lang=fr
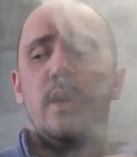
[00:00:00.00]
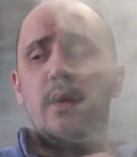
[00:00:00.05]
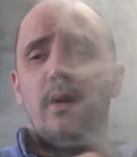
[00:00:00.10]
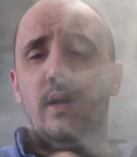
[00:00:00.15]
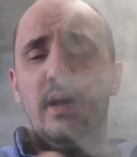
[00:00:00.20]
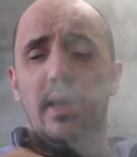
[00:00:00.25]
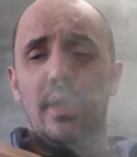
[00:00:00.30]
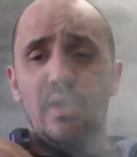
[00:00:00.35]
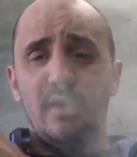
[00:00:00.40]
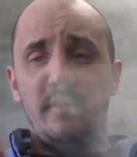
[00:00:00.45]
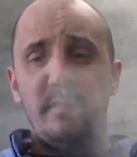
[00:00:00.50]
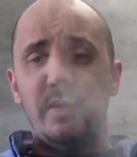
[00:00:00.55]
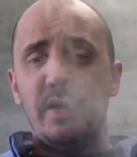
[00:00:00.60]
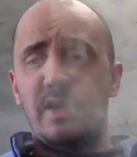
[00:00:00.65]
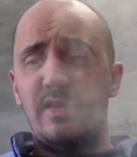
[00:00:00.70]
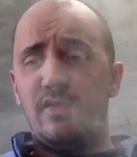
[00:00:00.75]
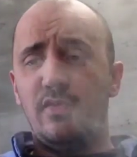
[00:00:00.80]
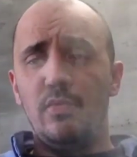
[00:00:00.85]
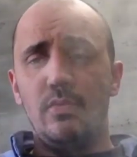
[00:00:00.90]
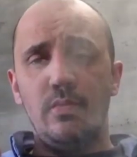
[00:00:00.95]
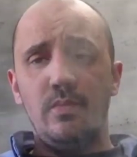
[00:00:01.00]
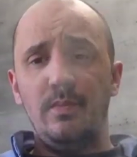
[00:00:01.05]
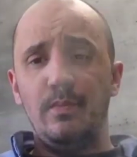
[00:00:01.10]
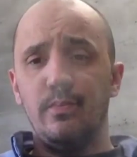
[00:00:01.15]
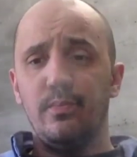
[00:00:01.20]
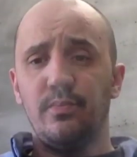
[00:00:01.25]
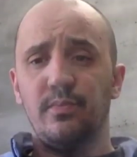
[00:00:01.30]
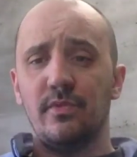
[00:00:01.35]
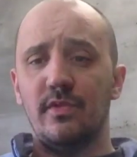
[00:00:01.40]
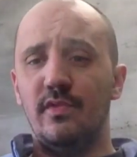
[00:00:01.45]
À l'inspiration,
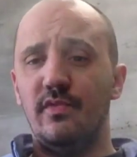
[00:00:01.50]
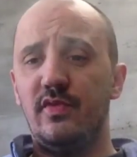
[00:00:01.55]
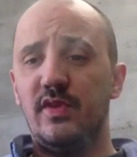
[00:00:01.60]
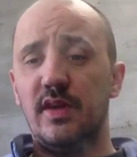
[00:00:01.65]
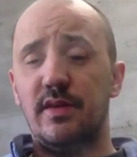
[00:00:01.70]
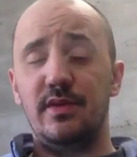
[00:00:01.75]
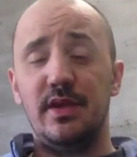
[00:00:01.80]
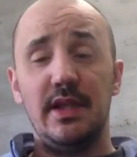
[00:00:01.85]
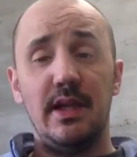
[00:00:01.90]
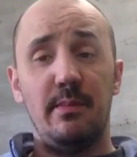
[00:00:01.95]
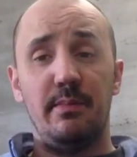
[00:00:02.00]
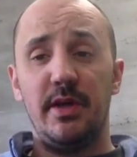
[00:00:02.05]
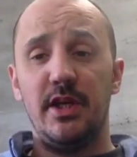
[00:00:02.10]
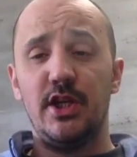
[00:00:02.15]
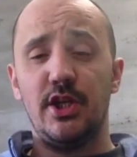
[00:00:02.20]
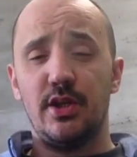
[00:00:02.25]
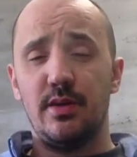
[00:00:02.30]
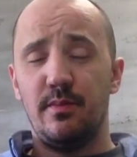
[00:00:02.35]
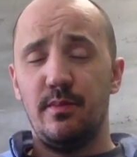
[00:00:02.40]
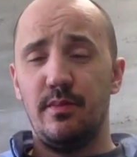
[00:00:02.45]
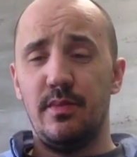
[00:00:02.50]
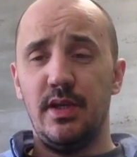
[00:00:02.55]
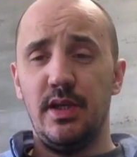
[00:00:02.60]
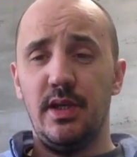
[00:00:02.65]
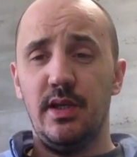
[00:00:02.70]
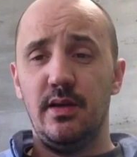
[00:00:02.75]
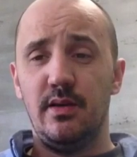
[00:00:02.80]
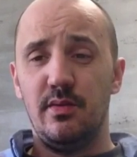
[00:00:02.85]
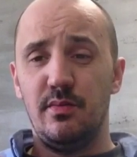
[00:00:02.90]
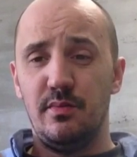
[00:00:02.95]
vous avez de la pêche
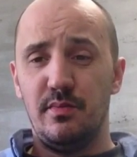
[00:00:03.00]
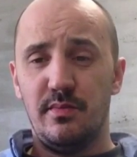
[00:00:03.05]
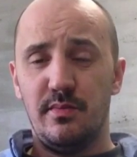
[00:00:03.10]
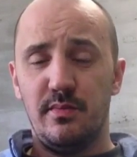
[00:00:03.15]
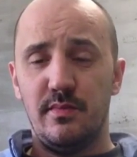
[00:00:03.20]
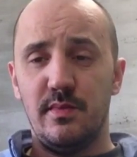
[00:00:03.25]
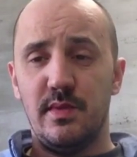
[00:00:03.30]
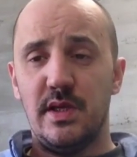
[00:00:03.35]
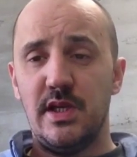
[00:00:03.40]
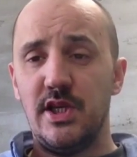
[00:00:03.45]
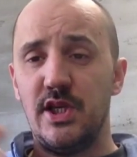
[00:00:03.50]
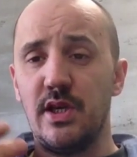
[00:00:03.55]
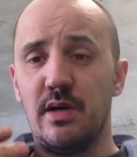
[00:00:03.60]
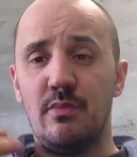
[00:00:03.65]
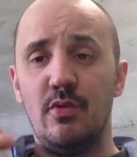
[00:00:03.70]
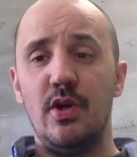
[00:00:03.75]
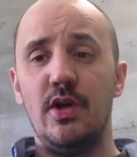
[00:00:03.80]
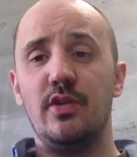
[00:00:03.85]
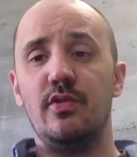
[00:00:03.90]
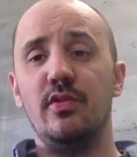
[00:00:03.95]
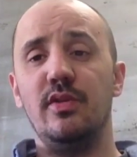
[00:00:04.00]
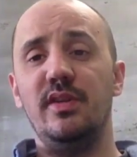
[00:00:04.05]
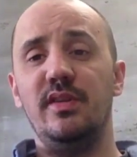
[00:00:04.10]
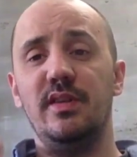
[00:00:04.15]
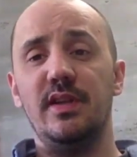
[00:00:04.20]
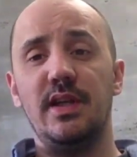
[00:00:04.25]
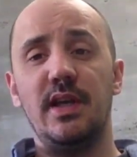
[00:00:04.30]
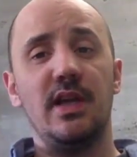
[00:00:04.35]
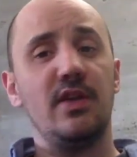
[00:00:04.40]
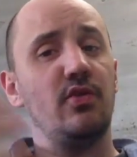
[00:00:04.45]
et légèrement
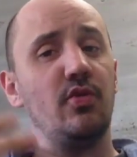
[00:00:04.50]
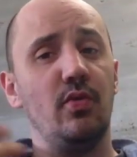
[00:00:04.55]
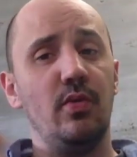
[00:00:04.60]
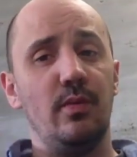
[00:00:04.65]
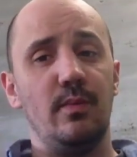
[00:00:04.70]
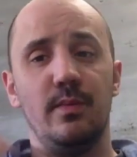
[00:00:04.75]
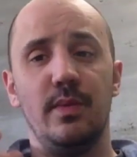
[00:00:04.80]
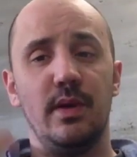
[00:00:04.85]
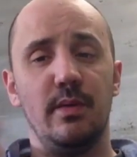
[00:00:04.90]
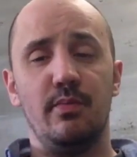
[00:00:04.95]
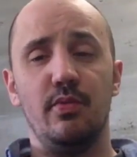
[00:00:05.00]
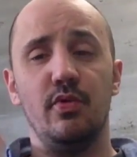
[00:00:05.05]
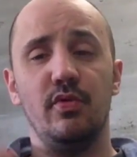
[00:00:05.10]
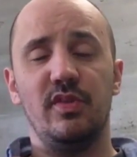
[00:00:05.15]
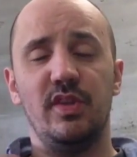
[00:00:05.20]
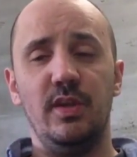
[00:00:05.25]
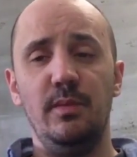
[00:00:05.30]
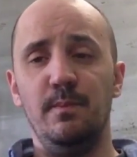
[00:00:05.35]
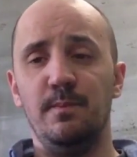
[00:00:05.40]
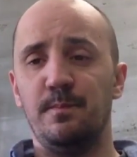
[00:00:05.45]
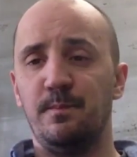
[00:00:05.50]
alcoolisé gâteau, un peu aussi.